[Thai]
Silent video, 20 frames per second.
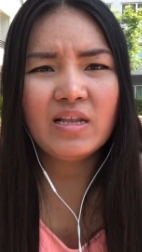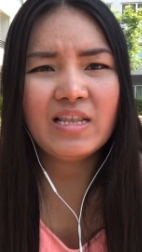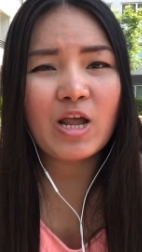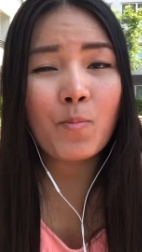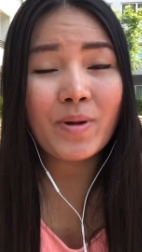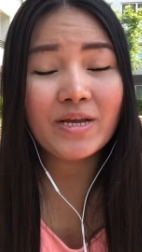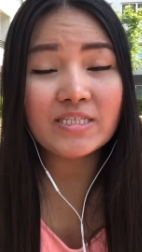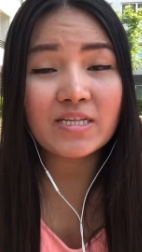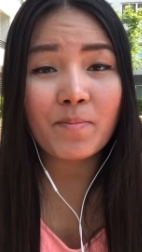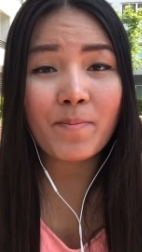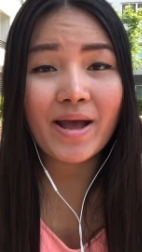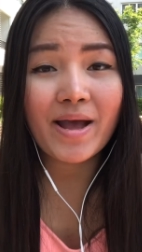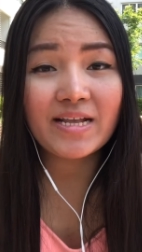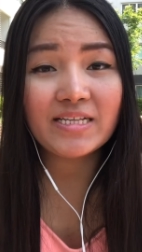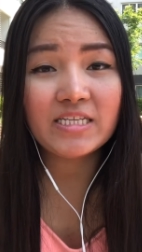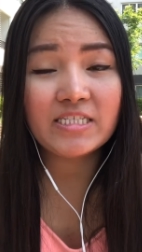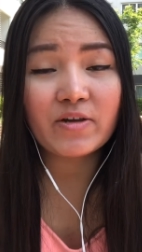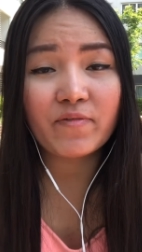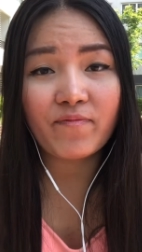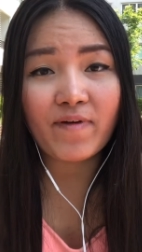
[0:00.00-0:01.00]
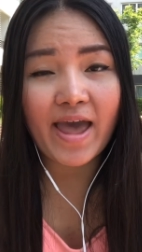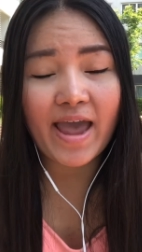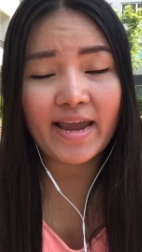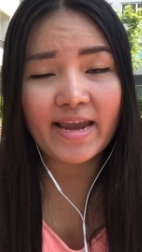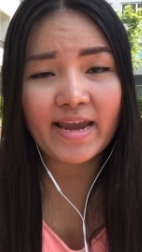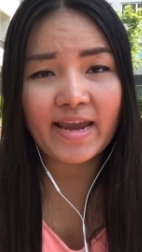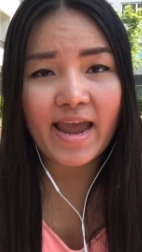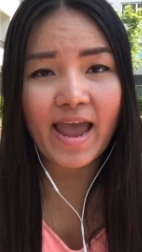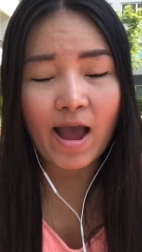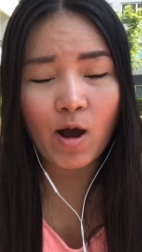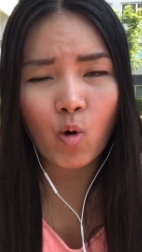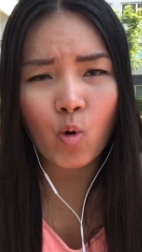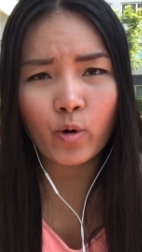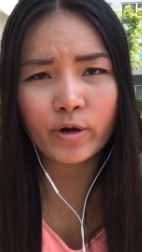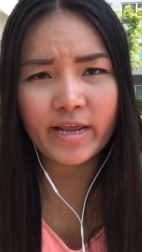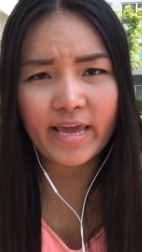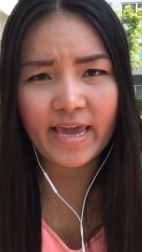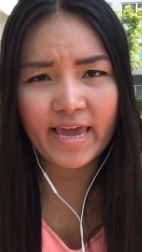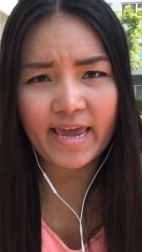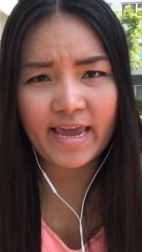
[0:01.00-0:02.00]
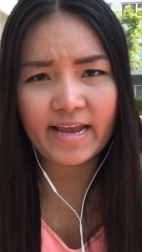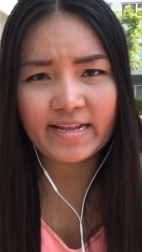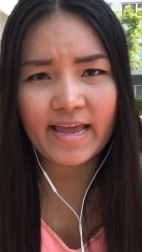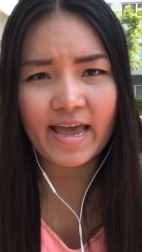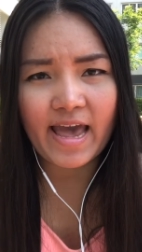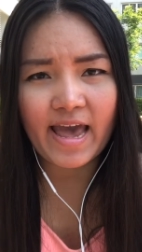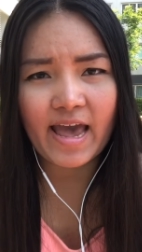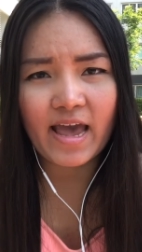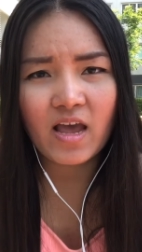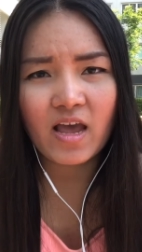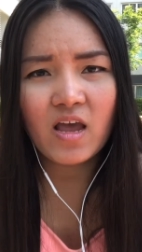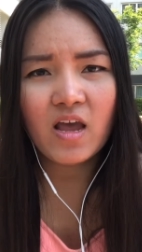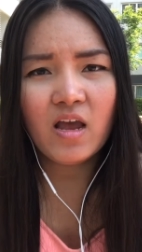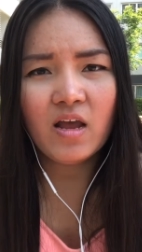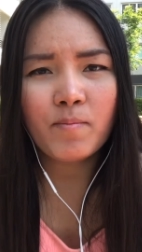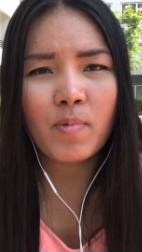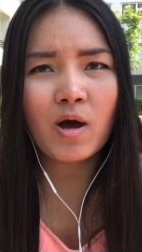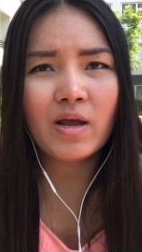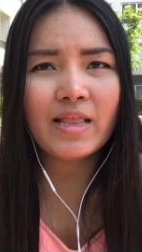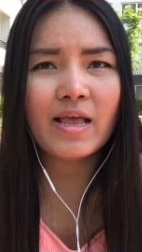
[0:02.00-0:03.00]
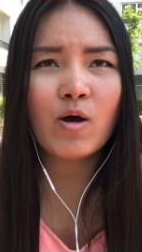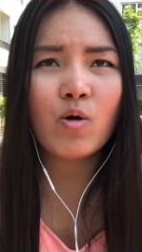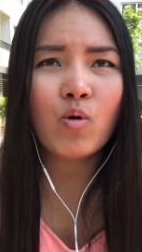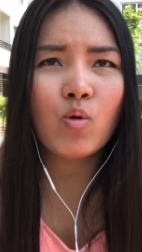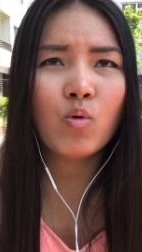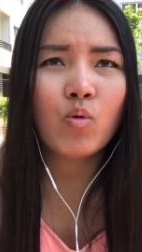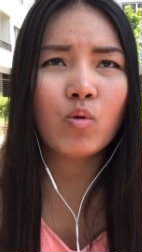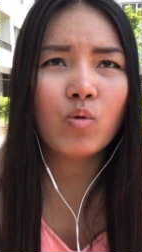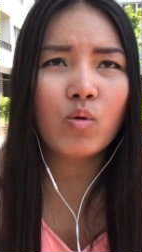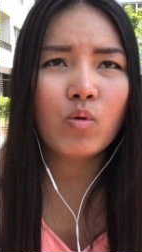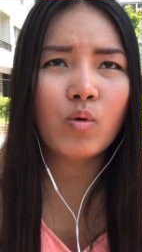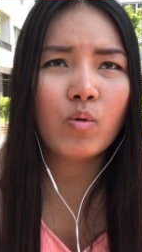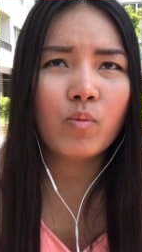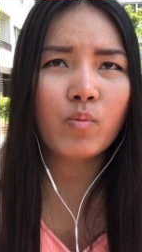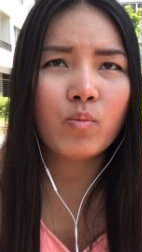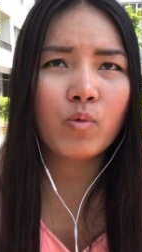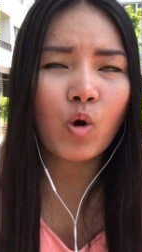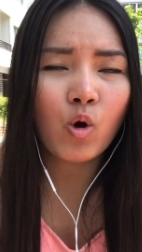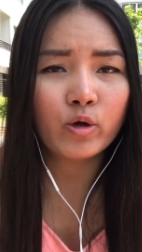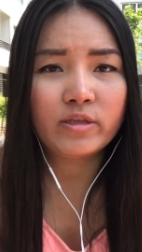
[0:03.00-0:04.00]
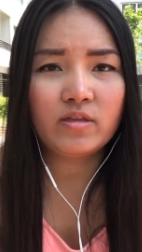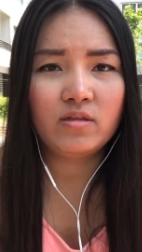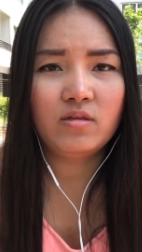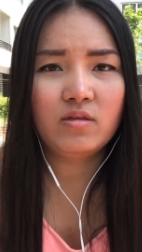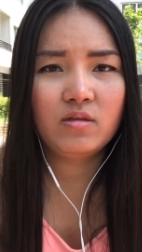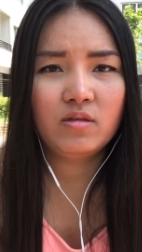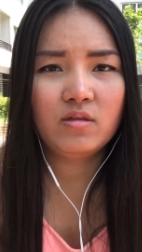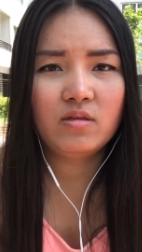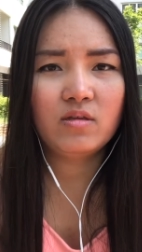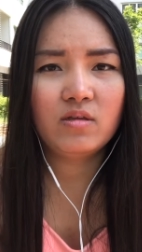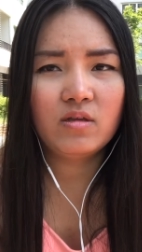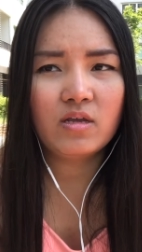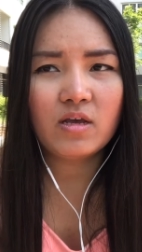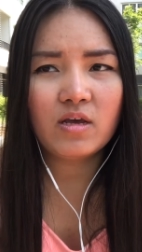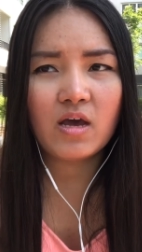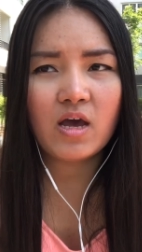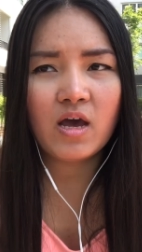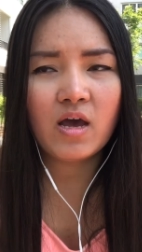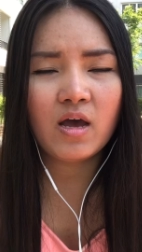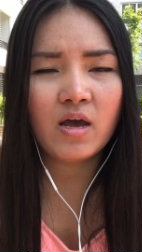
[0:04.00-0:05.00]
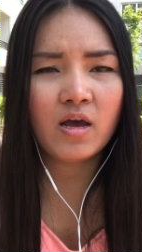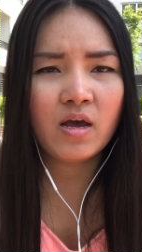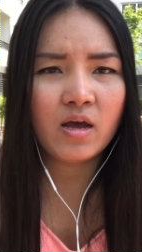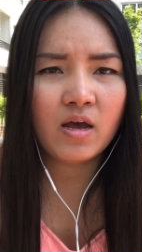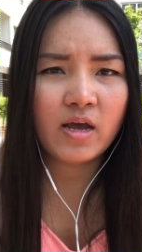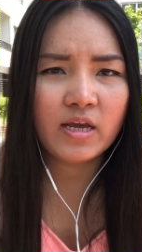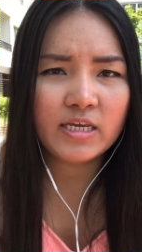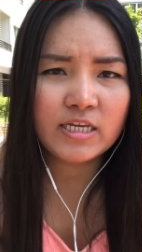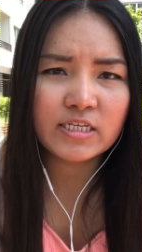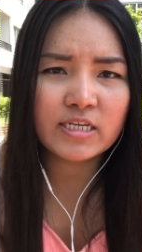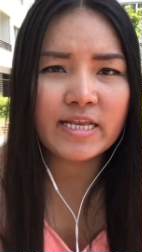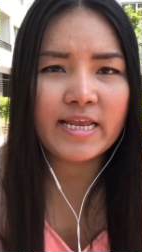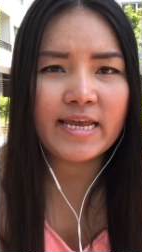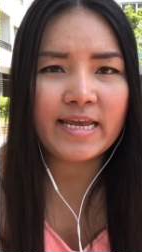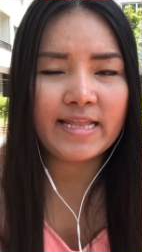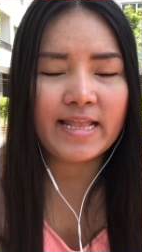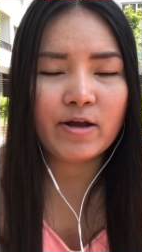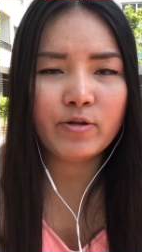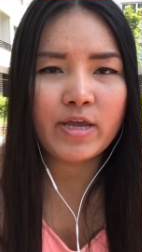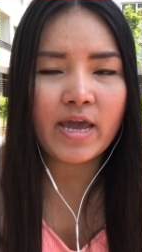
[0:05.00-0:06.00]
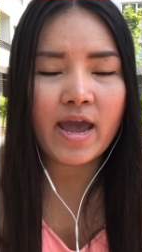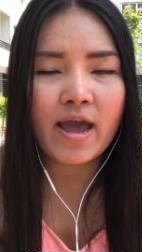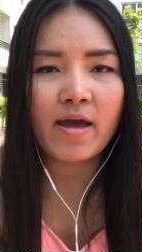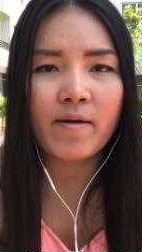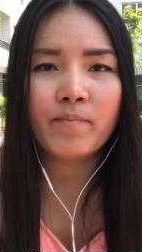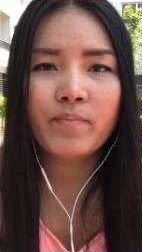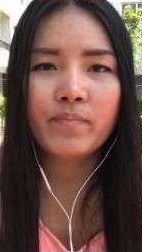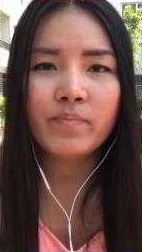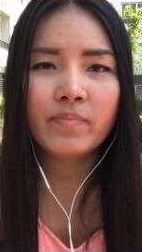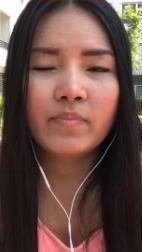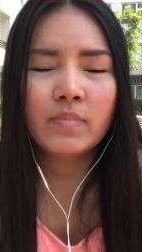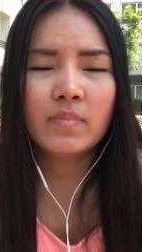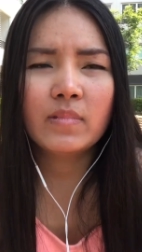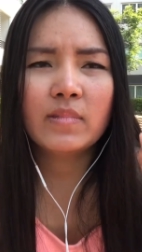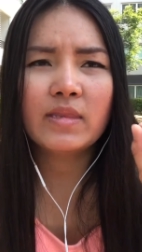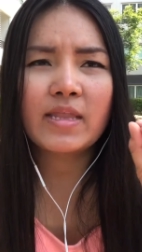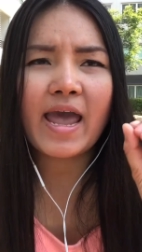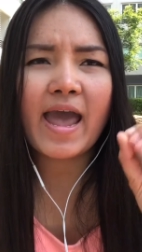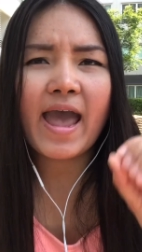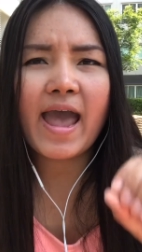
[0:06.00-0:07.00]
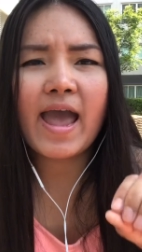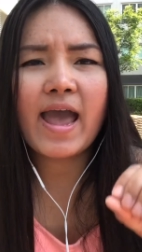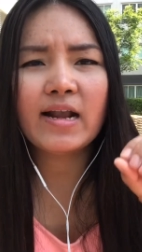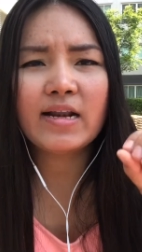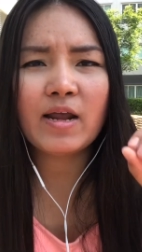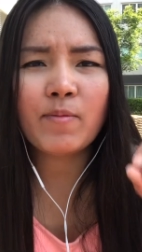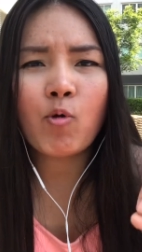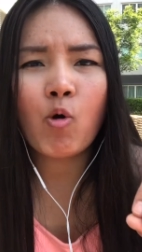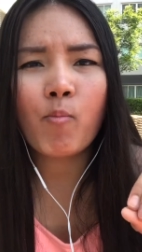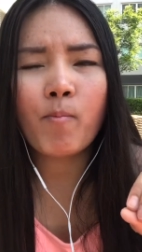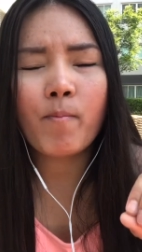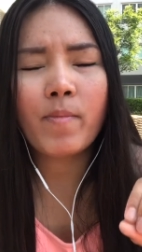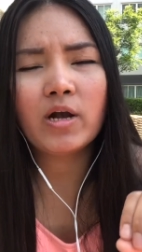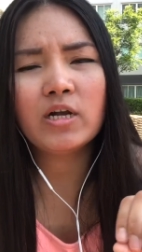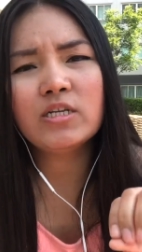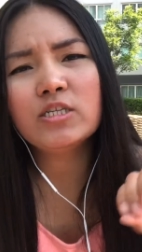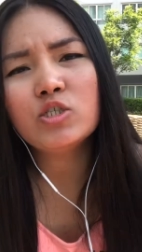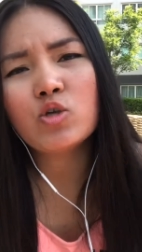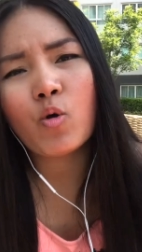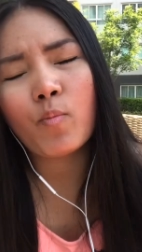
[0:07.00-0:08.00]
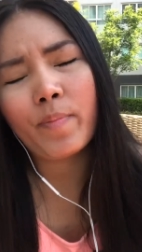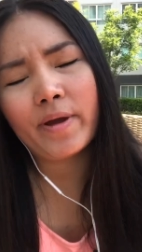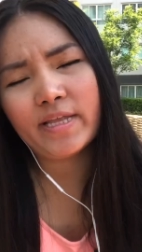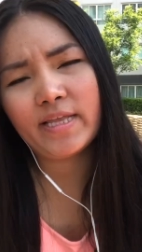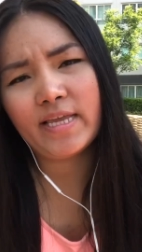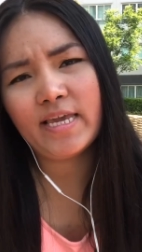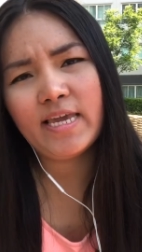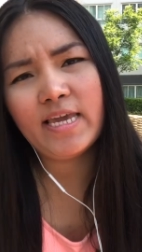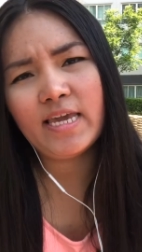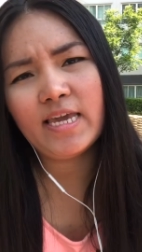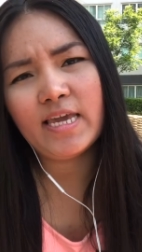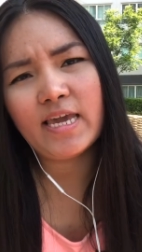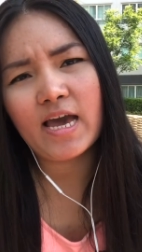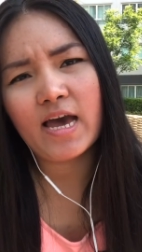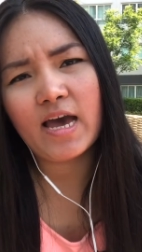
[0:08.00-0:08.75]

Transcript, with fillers: เราไม่สามารถที่จะไฟล์หาโฮสต์เองนะคะพอเรากดอินเทอร์เน็ตแล้วเนี่ยทางระบบมันก็จะส่งไปที่